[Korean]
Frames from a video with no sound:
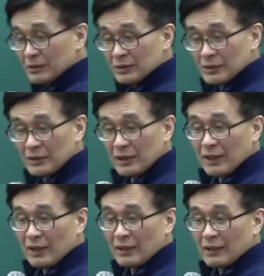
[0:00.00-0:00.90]

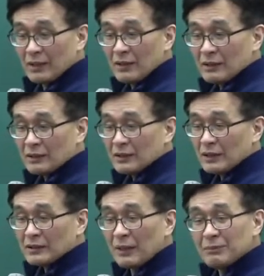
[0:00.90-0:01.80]
시절에 이제
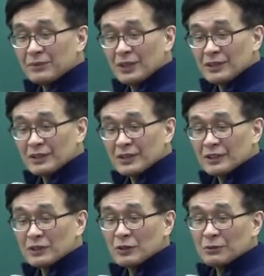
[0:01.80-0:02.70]
3년 전
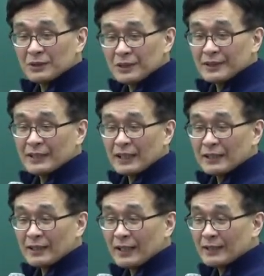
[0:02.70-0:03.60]
10월부터
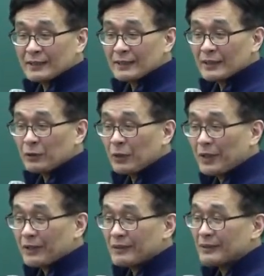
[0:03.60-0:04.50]
시작을 한
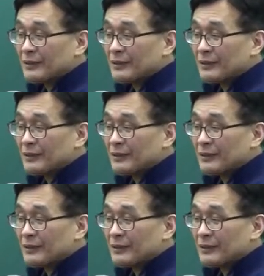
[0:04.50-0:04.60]
제도예요.